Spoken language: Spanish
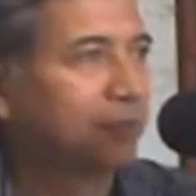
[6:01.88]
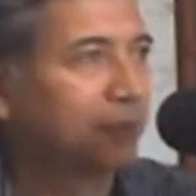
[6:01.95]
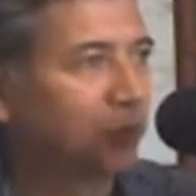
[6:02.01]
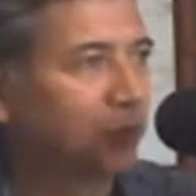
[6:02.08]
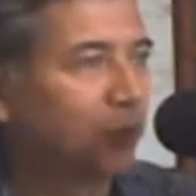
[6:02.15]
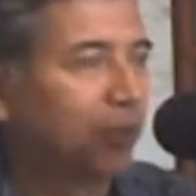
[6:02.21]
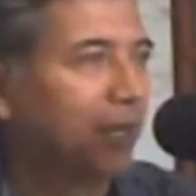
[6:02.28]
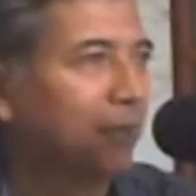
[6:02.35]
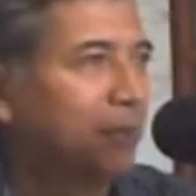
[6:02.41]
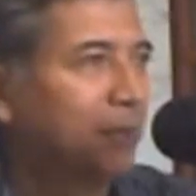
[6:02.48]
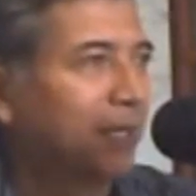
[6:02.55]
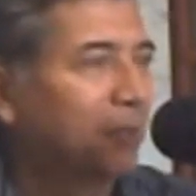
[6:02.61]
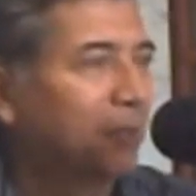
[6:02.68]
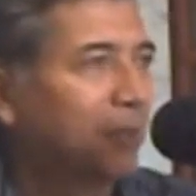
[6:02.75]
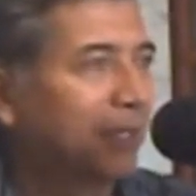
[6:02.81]
asesores,
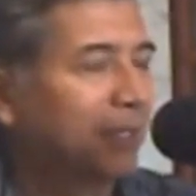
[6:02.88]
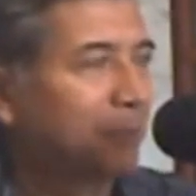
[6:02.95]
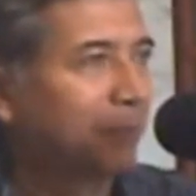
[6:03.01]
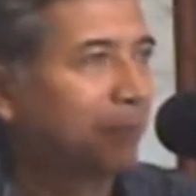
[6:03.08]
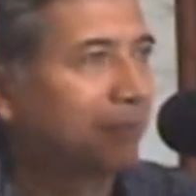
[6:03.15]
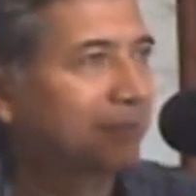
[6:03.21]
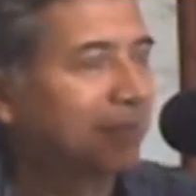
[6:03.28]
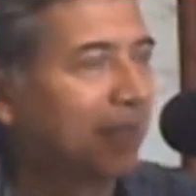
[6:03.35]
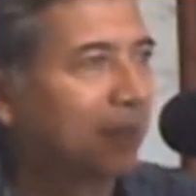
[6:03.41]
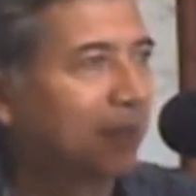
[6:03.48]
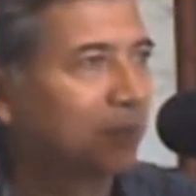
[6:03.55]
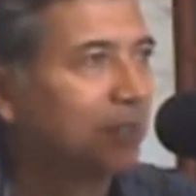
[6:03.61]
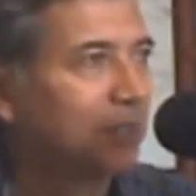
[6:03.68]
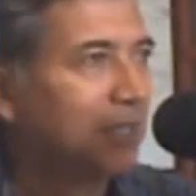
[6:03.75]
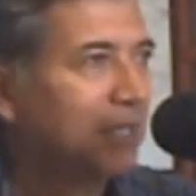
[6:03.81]
habría que ver qué
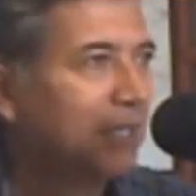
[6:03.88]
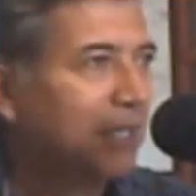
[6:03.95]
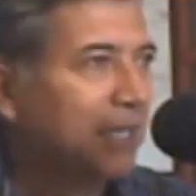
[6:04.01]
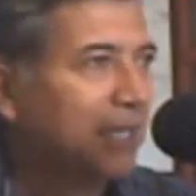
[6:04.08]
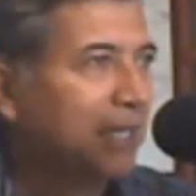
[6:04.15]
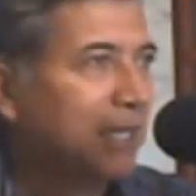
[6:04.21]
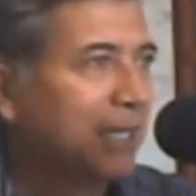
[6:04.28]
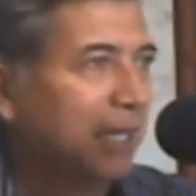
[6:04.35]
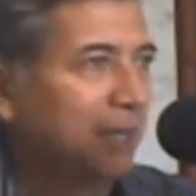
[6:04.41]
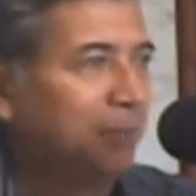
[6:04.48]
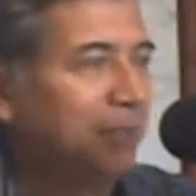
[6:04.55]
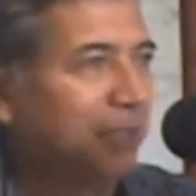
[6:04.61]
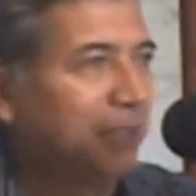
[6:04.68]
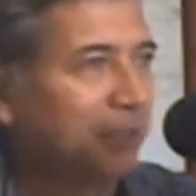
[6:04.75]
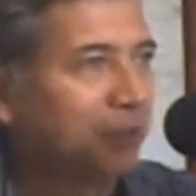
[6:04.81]
pensaron el
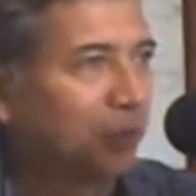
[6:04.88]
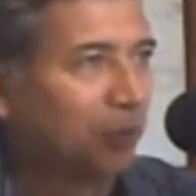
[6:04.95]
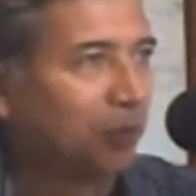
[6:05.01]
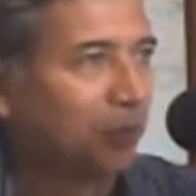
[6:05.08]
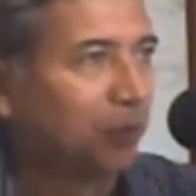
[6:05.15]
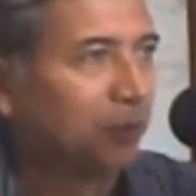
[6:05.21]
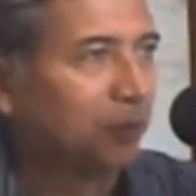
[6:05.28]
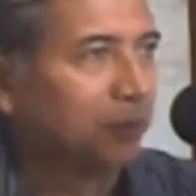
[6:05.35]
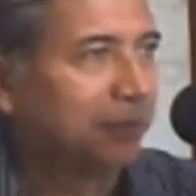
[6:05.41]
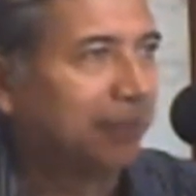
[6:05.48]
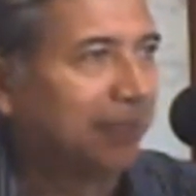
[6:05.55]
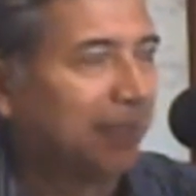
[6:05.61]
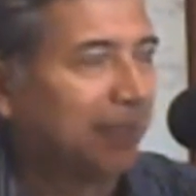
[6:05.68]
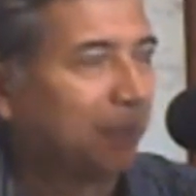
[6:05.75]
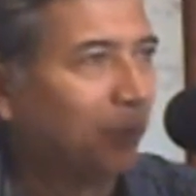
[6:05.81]
ministro
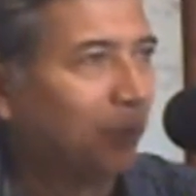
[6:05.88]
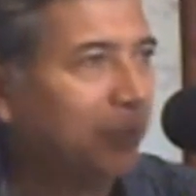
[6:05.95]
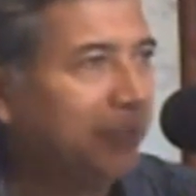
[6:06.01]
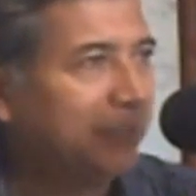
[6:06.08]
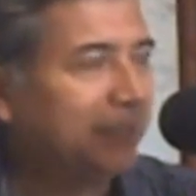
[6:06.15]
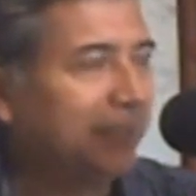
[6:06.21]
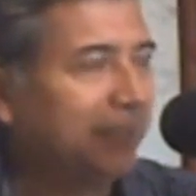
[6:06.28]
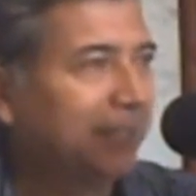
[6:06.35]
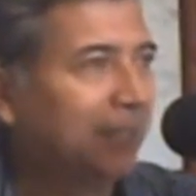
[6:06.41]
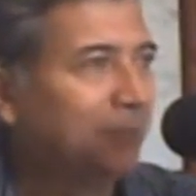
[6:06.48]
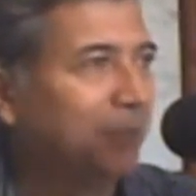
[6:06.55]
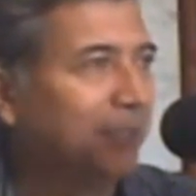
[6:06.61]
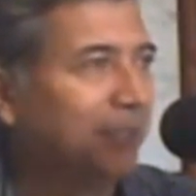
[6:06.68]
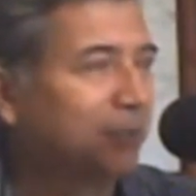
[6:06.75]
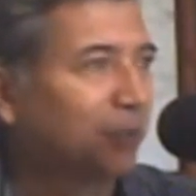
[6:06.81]
de la política,
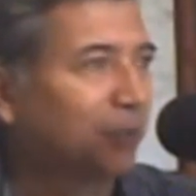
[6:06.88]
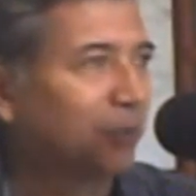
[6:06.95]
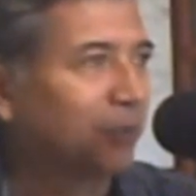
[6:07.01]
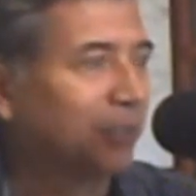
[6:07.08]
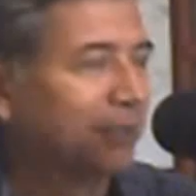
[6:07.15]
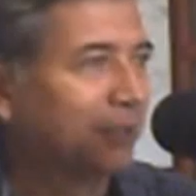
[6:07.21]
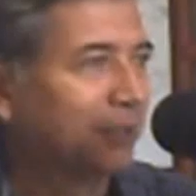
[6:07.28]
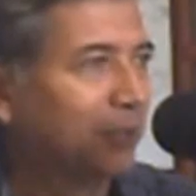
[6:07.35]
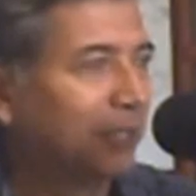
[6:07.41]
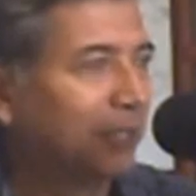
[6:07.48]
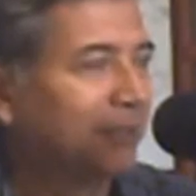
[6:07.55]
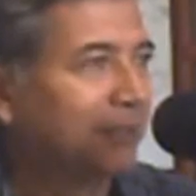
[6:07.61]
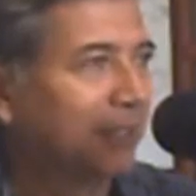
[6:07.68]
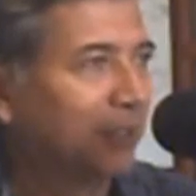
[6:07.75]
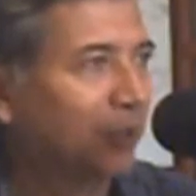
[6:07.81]
el ministro de
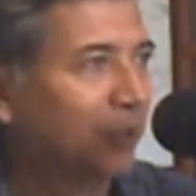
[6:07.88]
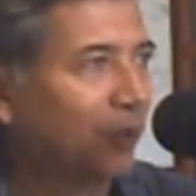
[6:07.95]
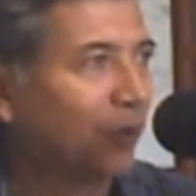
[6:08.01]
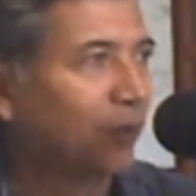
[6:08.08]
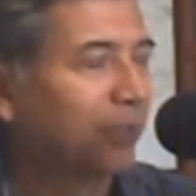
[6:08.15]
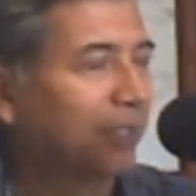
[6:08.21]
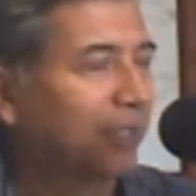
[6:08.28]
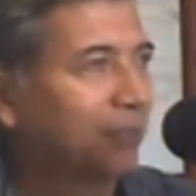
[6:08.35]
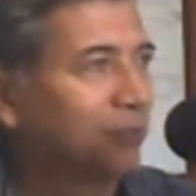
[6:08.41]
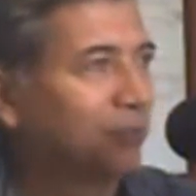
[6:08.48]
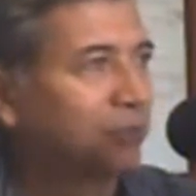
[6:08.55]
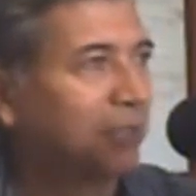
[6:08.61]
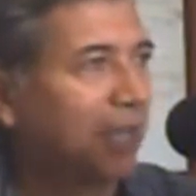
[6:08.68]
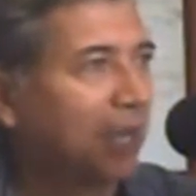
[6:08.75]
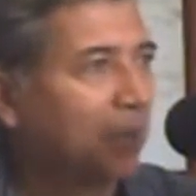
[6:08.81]
seguridad interior que
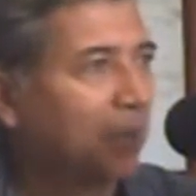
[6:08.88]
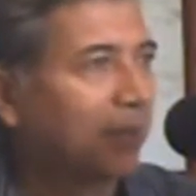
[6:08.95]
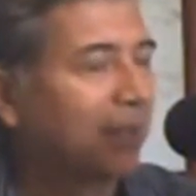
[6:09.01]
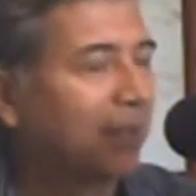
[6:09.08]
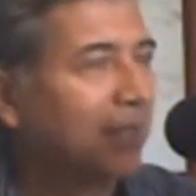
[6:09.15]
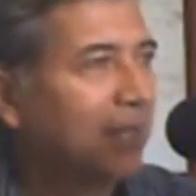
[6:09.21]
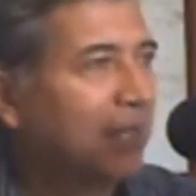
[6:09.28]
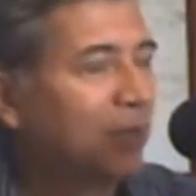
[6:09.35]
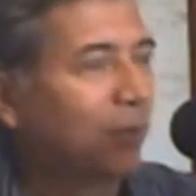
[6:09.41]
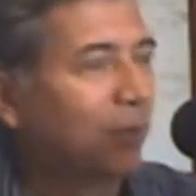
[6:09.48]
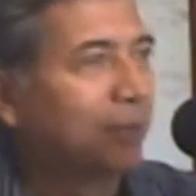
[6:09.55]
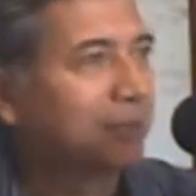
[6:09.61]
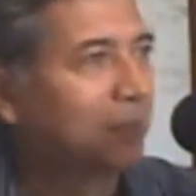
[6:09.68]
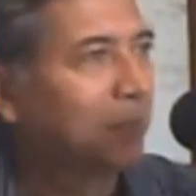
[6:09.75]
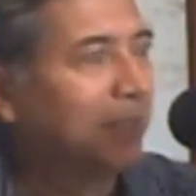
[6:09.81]
negociaban,
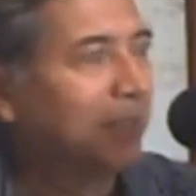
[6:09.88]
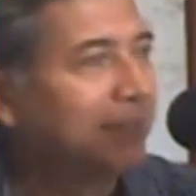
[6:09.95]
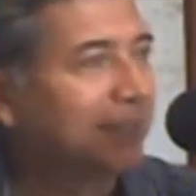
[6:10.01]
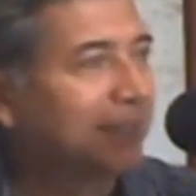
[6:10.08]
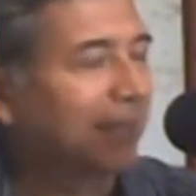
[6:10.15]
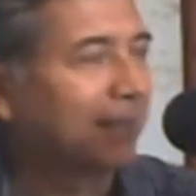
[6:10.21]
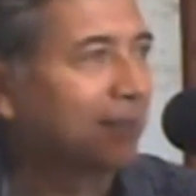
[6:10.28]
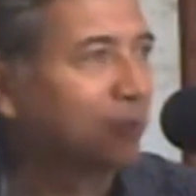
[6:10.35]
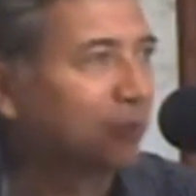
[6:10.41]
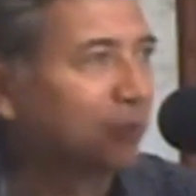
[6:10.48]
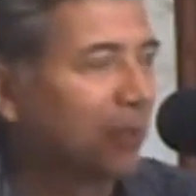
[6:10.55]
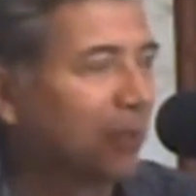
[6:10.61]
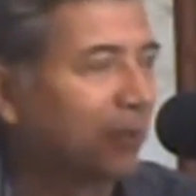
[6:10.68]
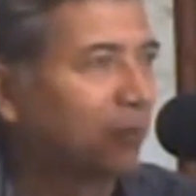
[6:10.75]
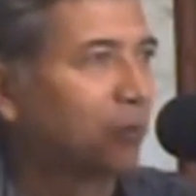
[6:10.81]
los asambleístas que
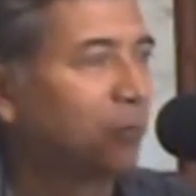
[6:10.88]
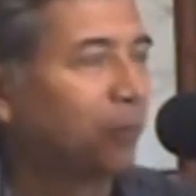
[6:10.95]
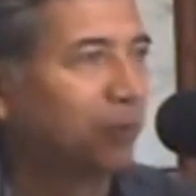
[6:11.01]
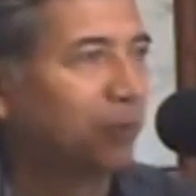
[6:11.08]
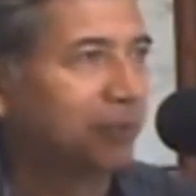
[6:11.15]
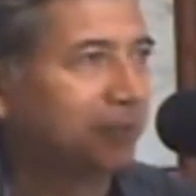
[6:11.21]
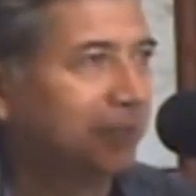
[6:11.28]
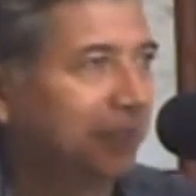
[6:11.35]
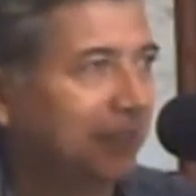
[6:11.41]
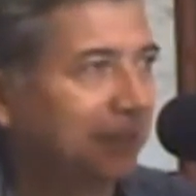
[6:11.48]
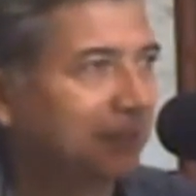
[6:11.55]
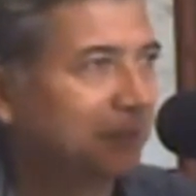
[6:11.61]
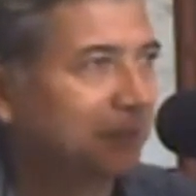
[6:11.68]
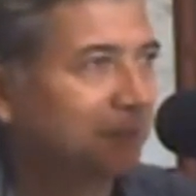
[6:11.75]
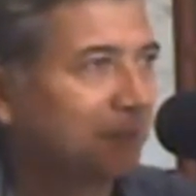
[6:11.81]
negociaban con los
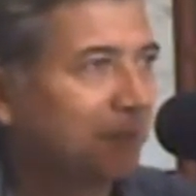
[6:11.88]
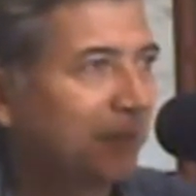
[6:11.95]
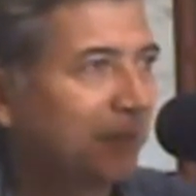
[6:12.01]
policías.